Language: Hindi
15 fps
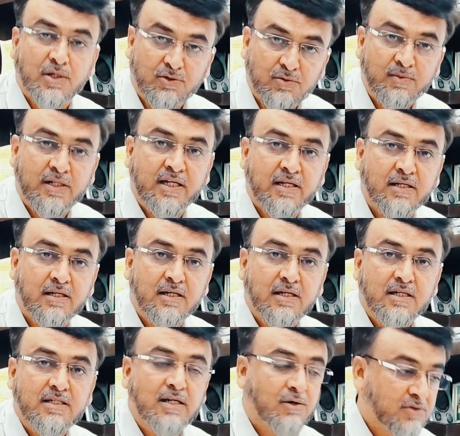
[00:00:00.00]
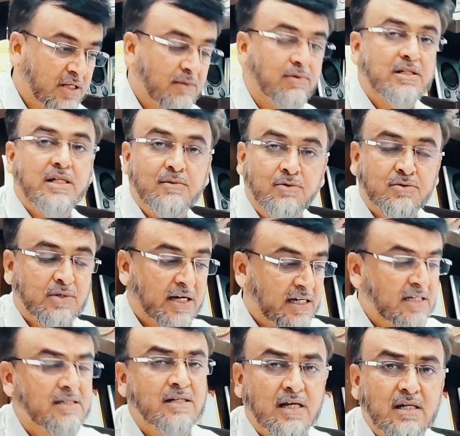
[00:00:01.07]
टूटता वो मिले या उसके बदले में उसका
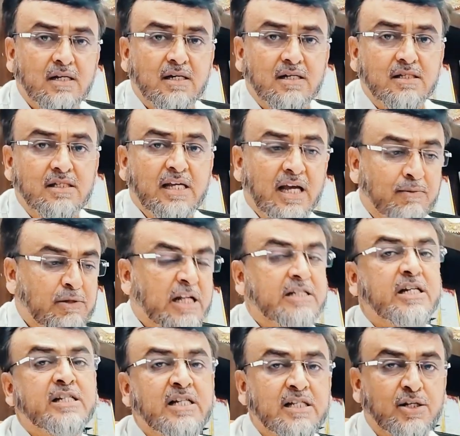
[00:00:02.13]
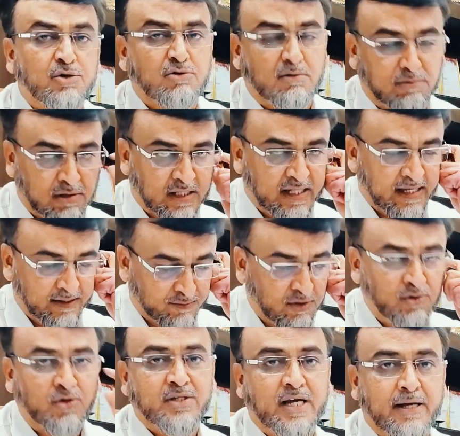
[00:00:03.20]
कहीं रिहेबिलिटेशन जिसको बोलते हैं
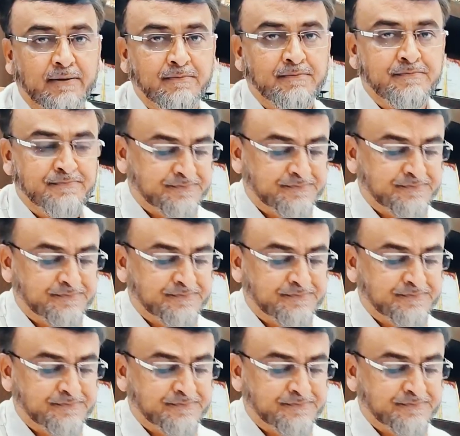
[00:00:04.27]
वो हो जाए